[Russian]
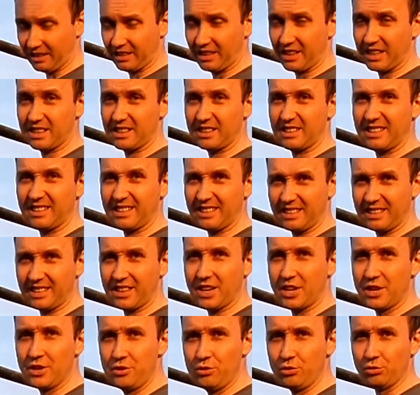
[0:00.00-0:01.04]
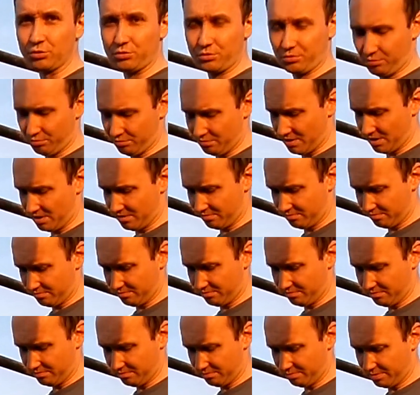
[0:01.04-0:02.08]
на, нагнет сюда.
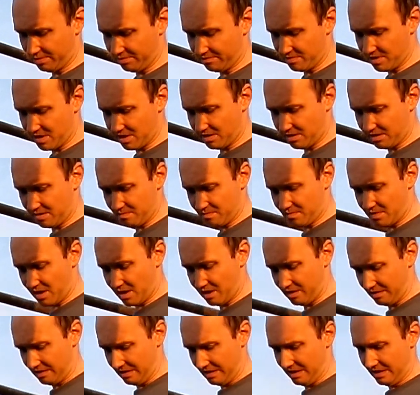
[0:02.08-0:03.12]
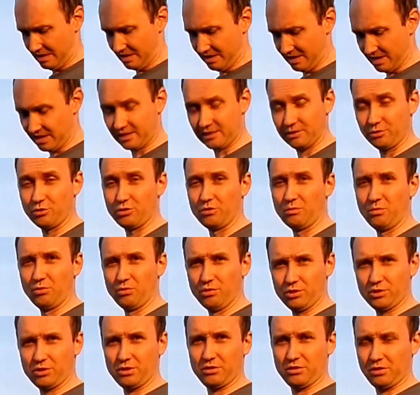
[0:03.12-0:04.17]
Поверьте мне. Если он
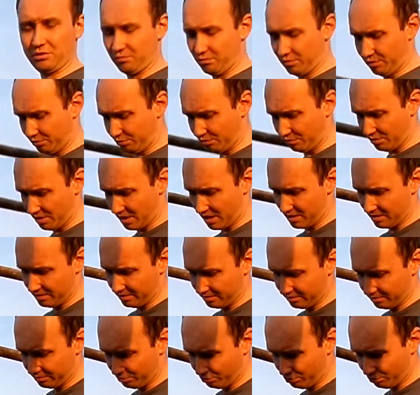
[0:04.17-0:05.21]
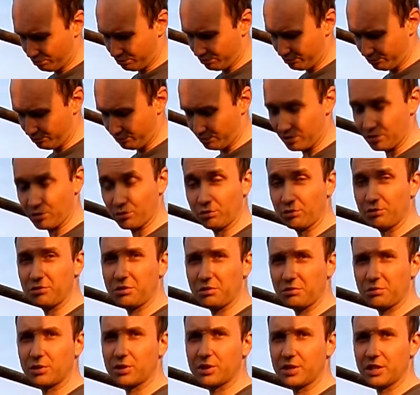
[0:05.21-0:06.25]
может его сюда догнуть, то он
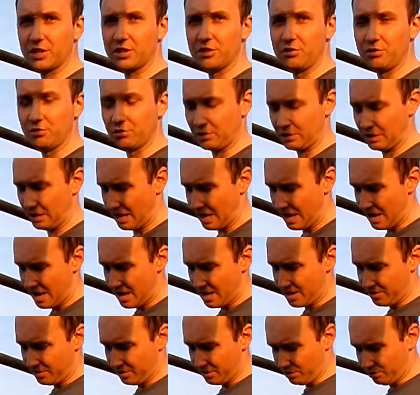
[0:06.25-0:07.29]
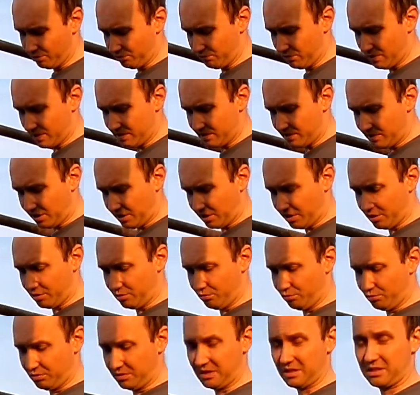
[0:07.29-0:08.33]
его догнет и у вас на
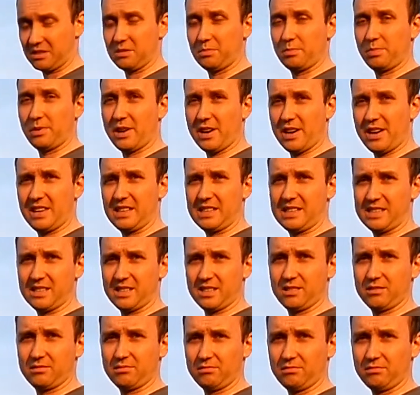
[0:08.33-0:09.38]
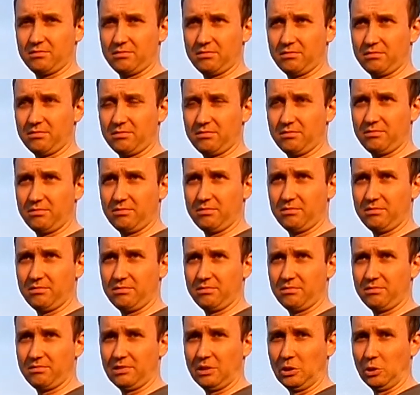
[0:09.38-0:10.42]
ходу зацепляется
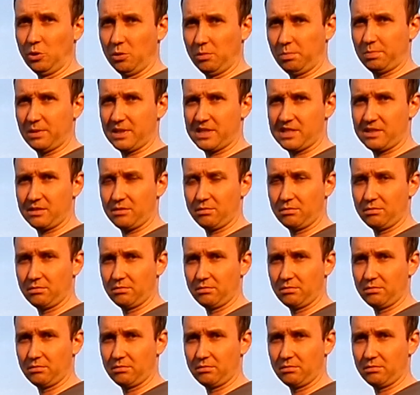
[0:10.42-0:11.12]
лопасть